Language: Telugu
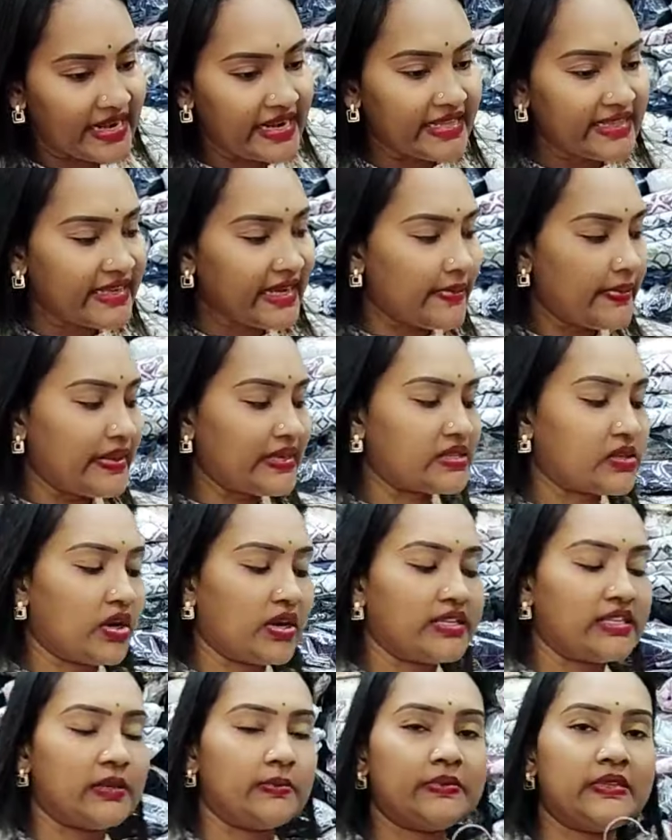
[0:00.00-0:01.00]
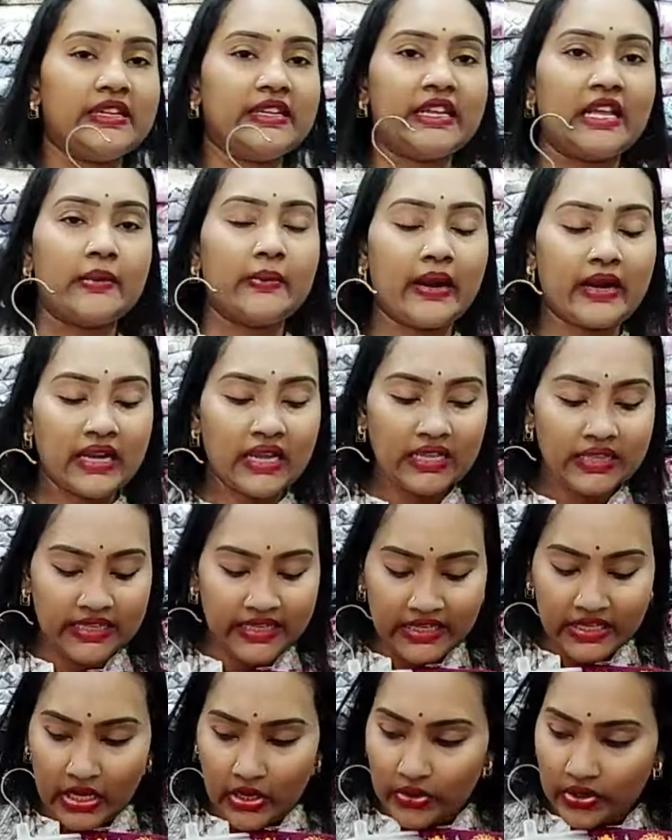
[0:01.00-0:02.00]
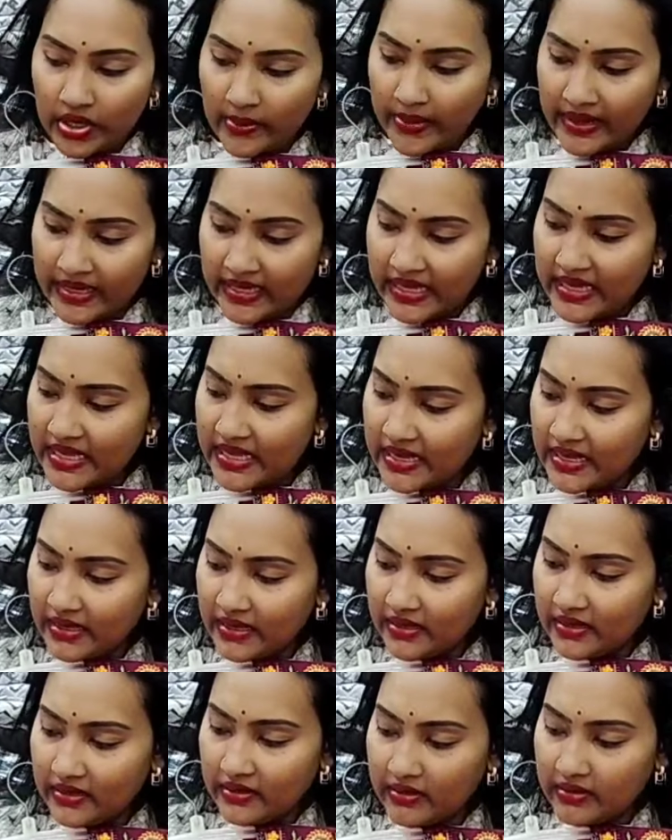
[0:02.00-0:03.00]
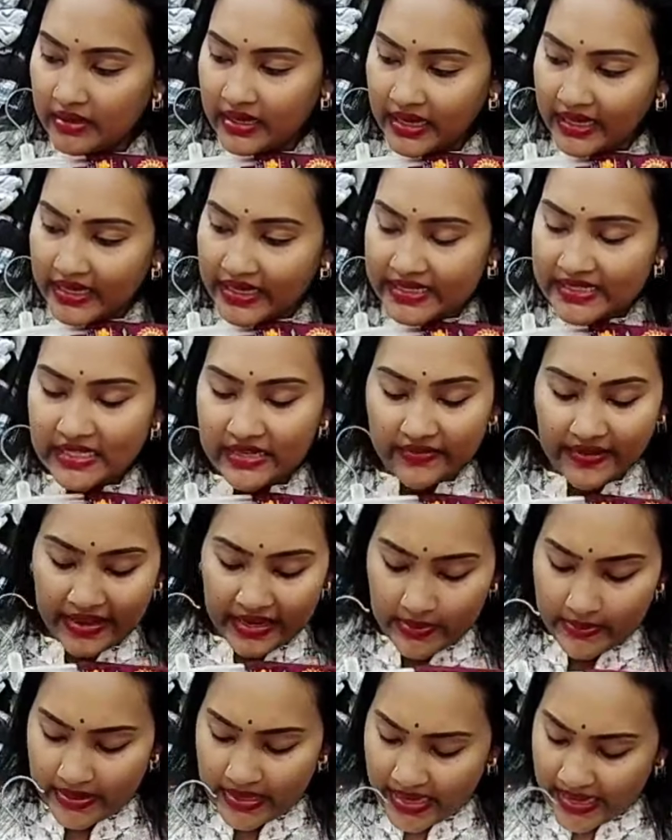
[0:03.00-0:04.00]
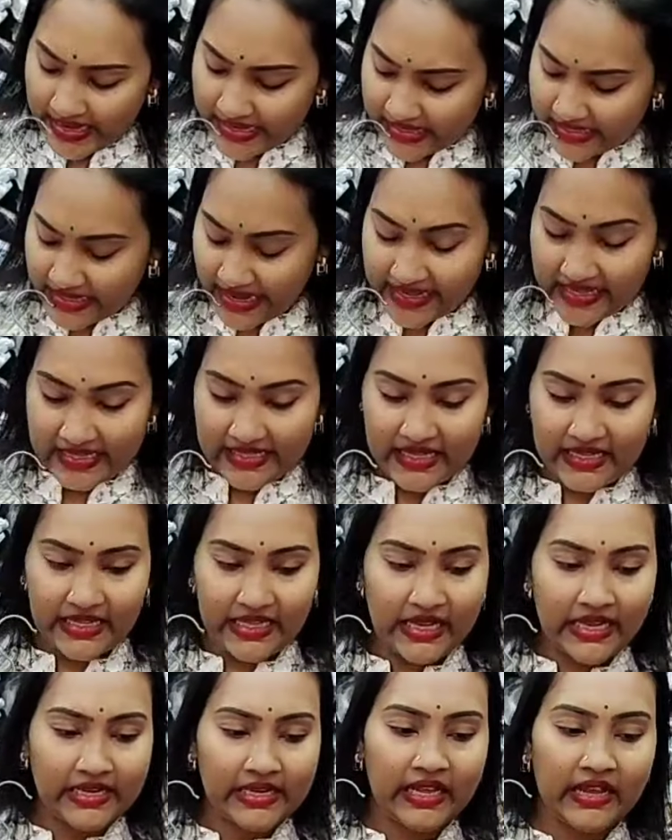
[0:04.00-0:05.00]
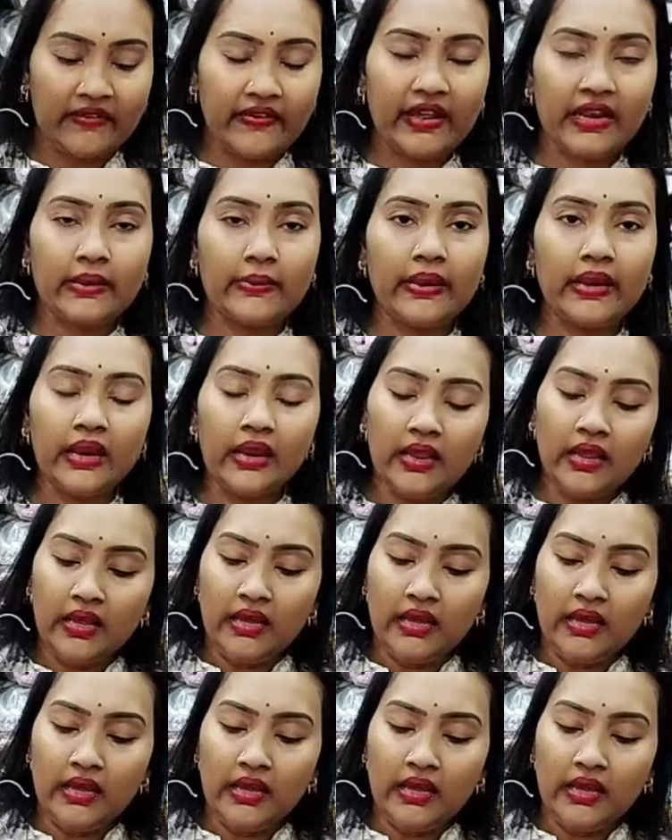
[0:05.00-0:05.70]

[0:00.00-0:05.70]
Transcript: అండి త్రీ పీస్ కాన్సెప్ట్ సెట్ అనమాట దీంట్లో కూడా మనకి కలర్స్ అవైలబుల్ అండ్ సైజెస్ అయితే కనుక అవైలబుల్